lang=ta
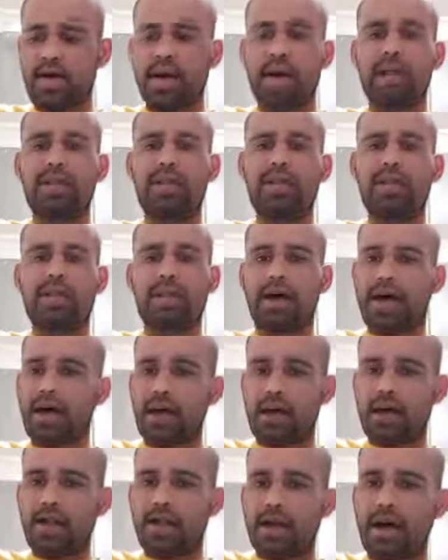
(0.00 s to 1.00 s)
அந்த
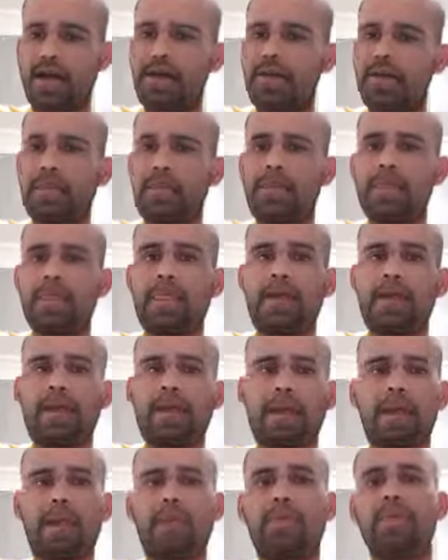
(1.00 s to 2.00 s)
தாயைத்தான்
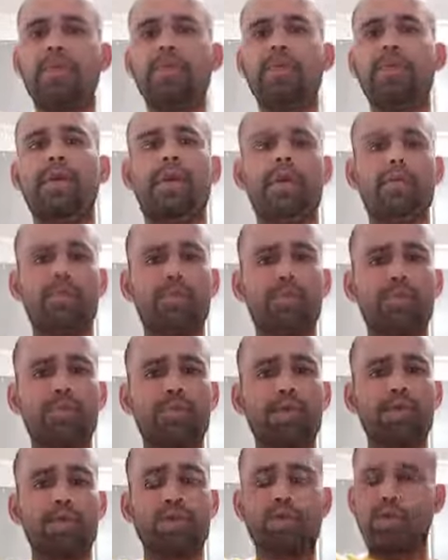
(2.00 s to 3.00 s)
எப்பொழுதுமே நம்ம
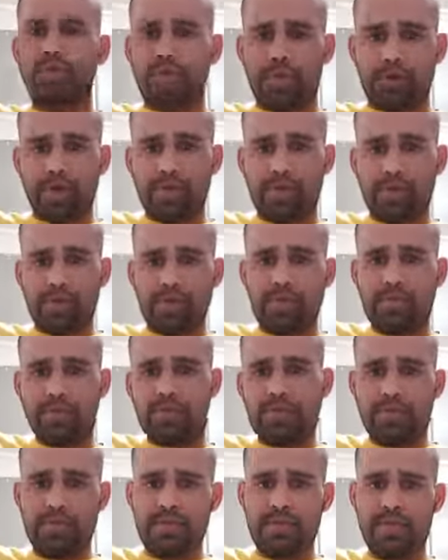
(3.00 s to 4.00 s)
பூமியோடு ஒப்பிடுகின்றோம்
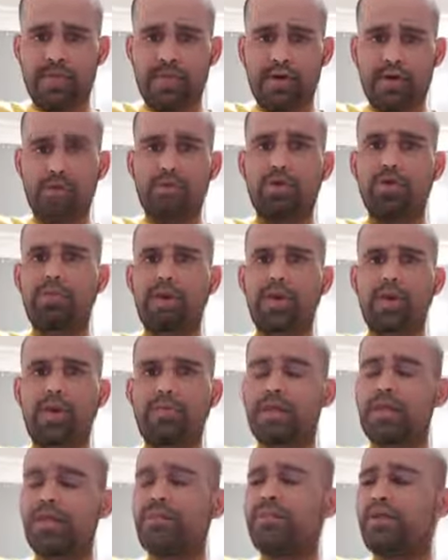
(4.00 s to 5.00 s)
பூமி
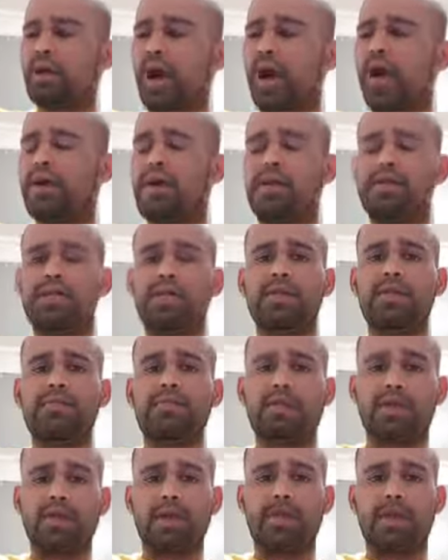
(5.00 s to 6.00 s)
என்பதும் தாய் என்பதும்
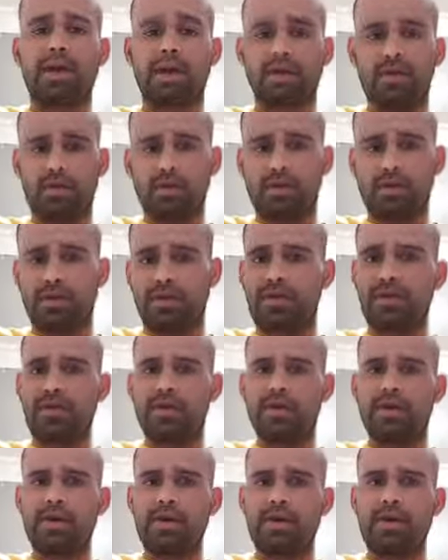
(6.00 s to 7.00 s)
சமமான ஒன்று
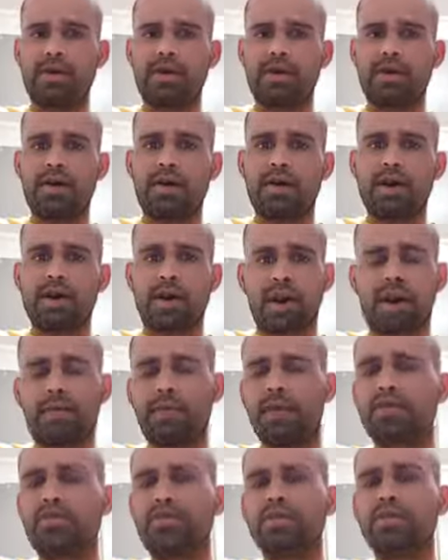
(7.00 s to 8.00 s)

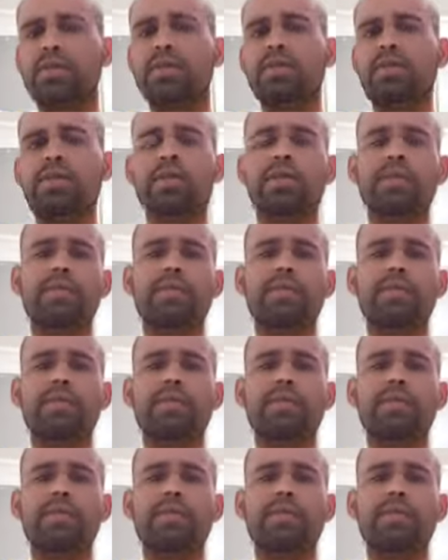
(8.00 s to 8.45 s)
நம்மை சுமந்து